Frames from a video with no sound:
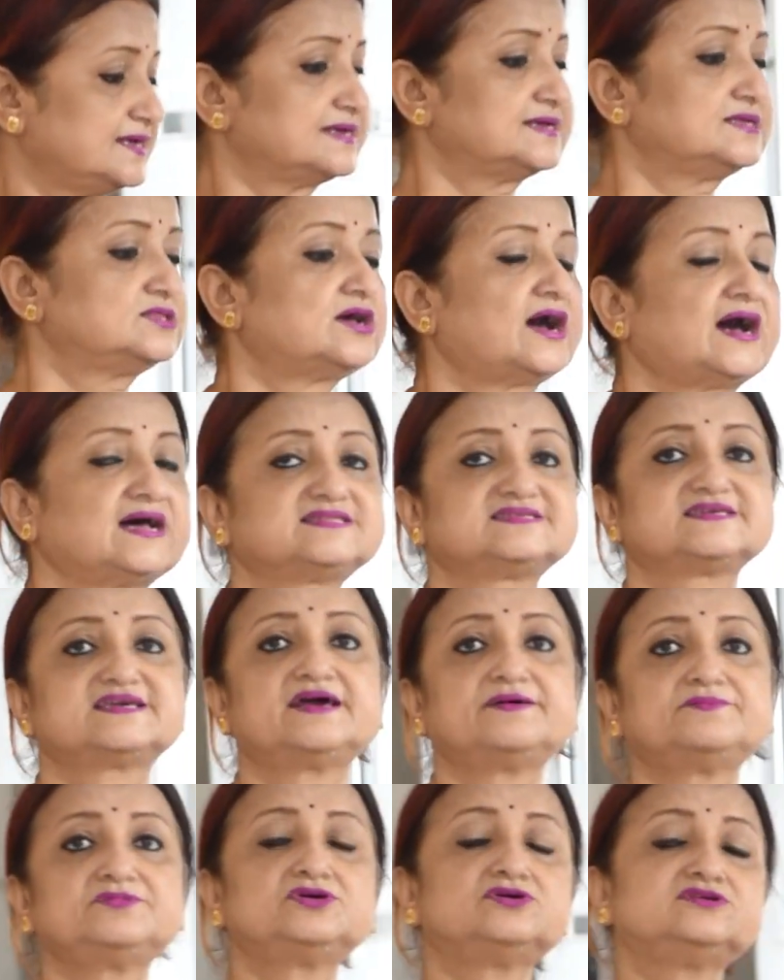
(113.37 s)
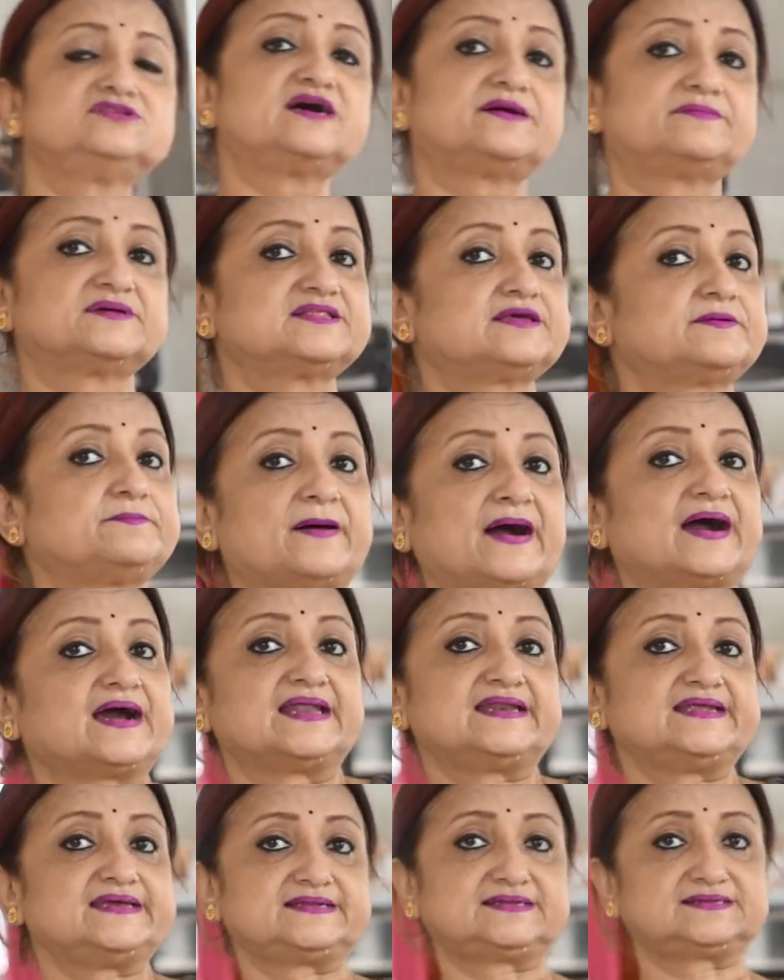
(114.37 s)
কিন্তু আজকে আমি ওই যে আমাদের
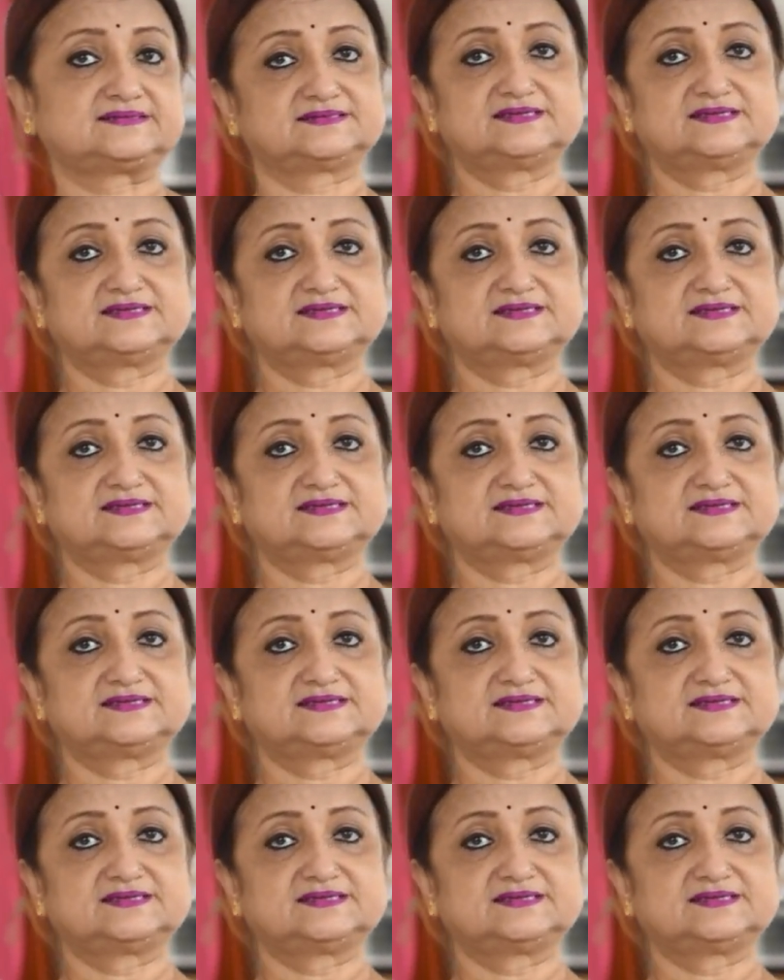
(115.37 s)
বাঙালির